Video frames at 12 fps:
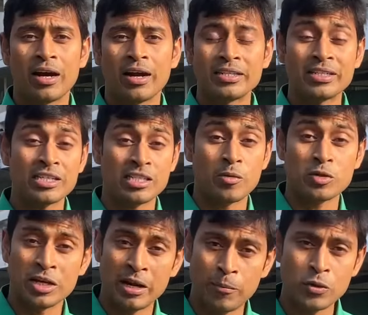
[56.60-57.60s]
গাজী আশরাফ
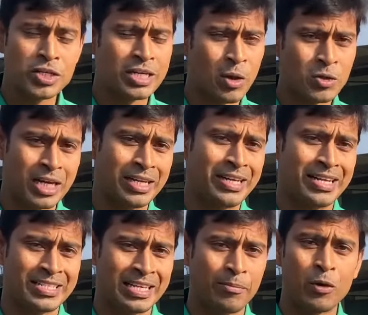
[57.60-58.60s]
হোসেন লিপু সেটাও
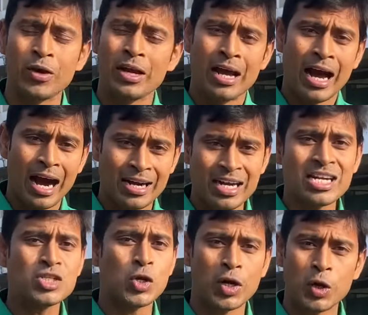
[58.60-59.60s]
জানিয়েছেন এবং
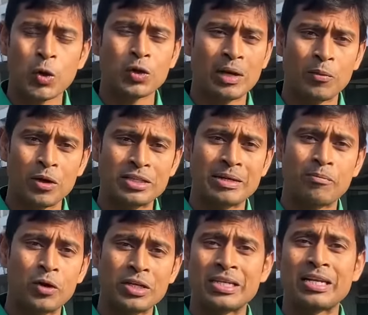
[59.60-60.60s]
হান্নান সরকারের কথা বলেছেন
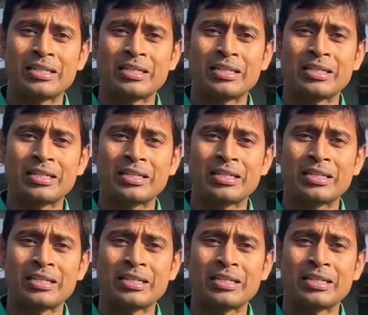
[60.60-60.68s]
বলেছেন